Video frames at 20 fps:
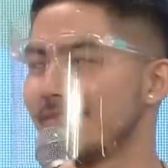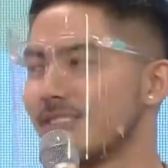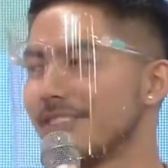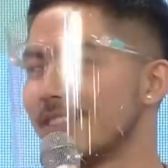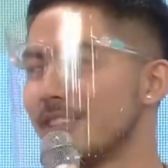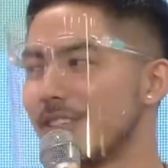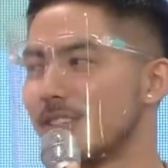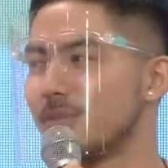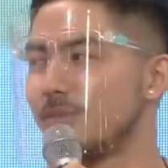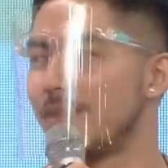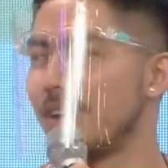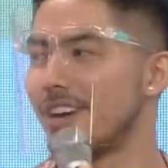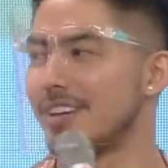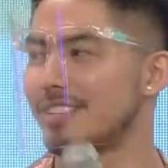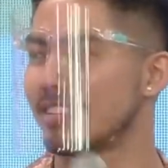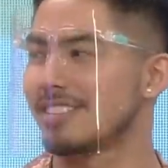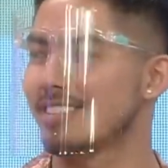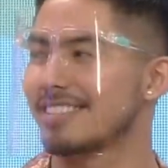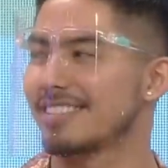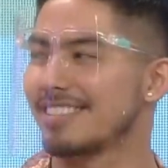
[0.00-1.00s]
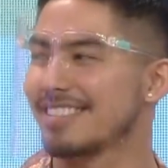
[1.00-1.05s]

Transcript: They're good guys.